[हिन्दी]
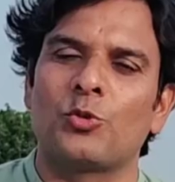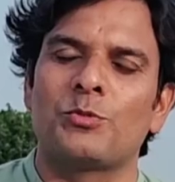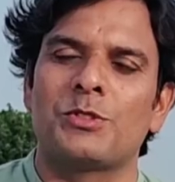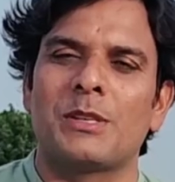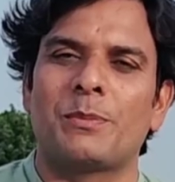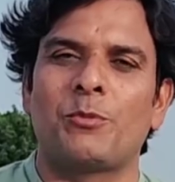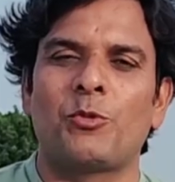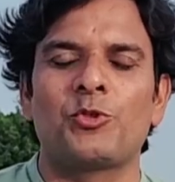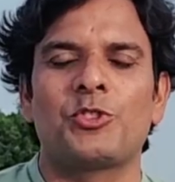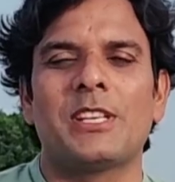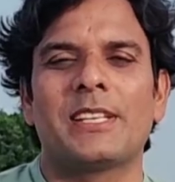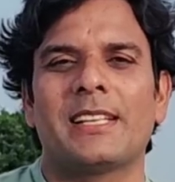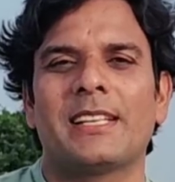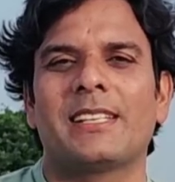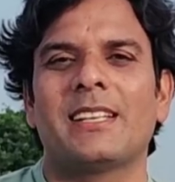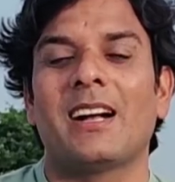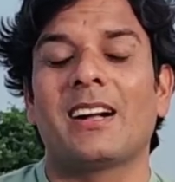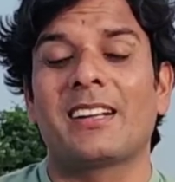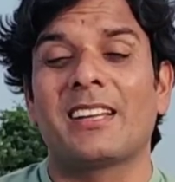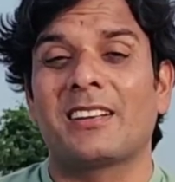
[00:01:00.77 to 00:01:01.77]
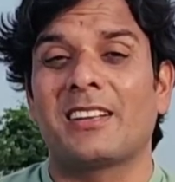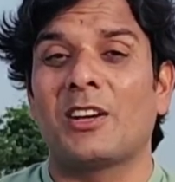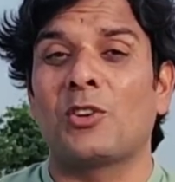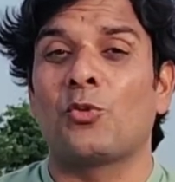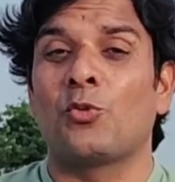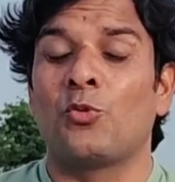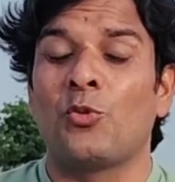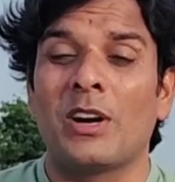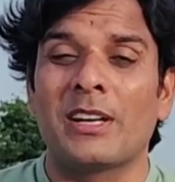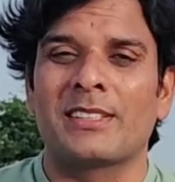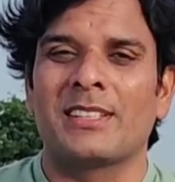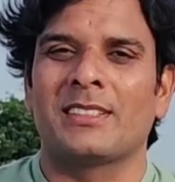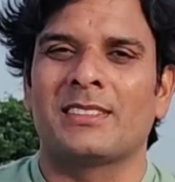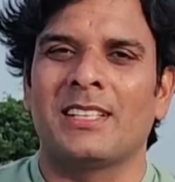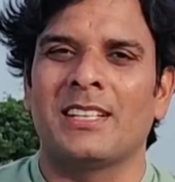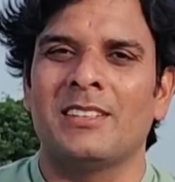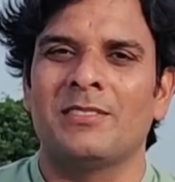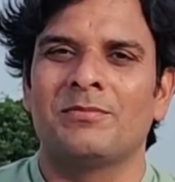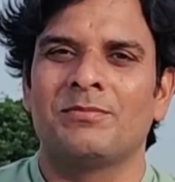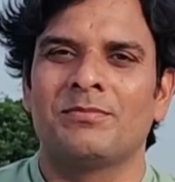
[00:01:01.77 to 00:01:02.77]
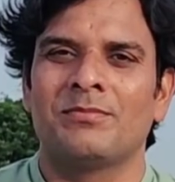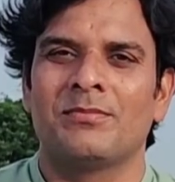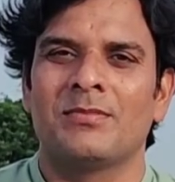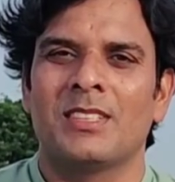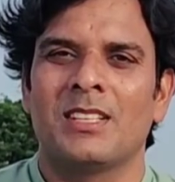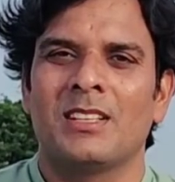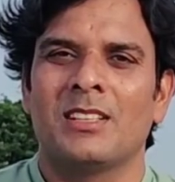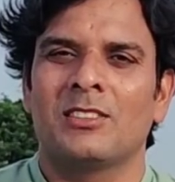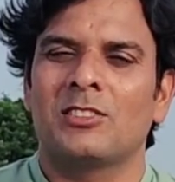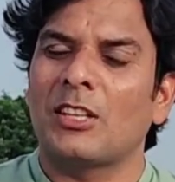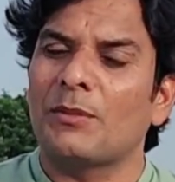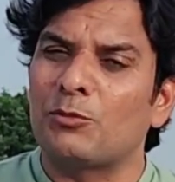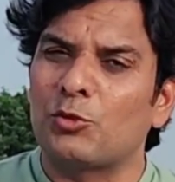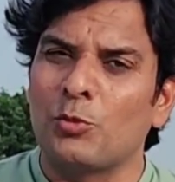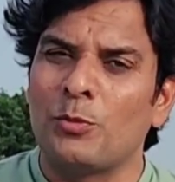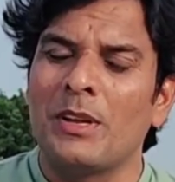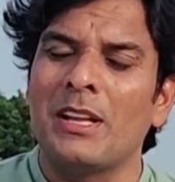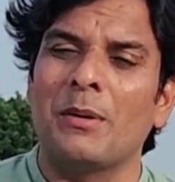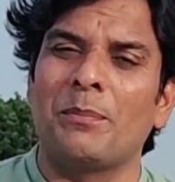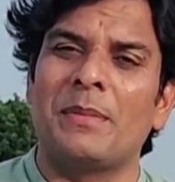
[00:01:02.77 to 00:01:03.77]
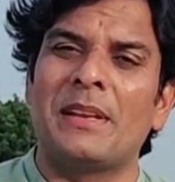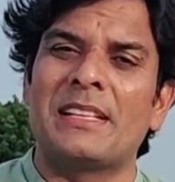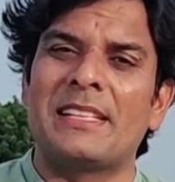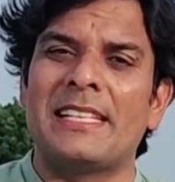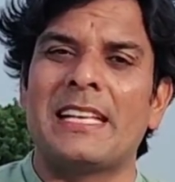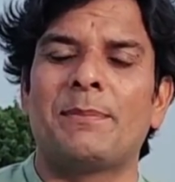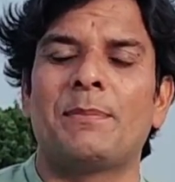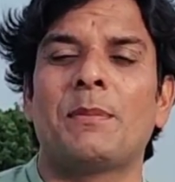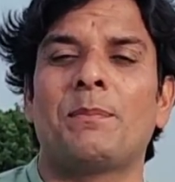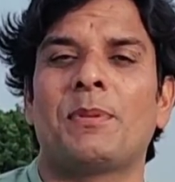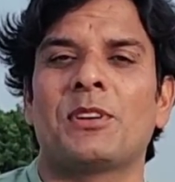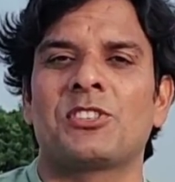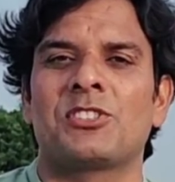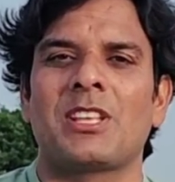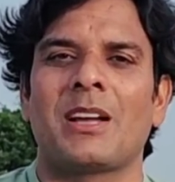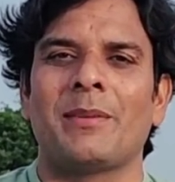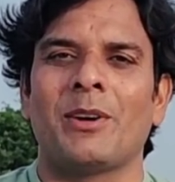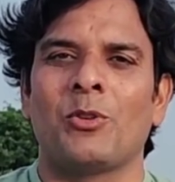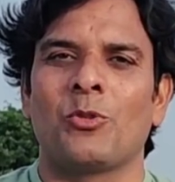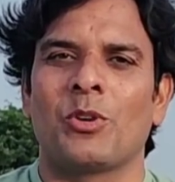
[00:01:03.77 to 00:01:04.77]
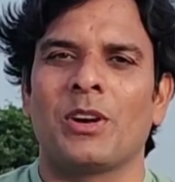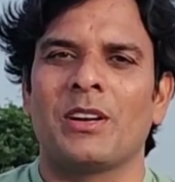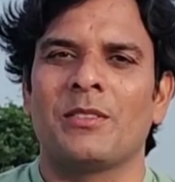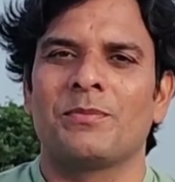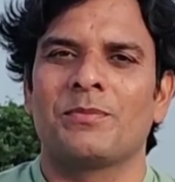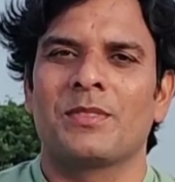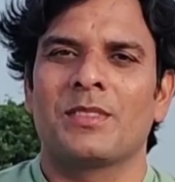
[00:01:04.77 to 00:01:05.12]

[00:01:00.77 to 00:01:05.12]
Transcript: तुमसे पूछेंगे कि आखिरकार हुआ क्या था तब तुम्हें अपने किए पे पछतावा होगा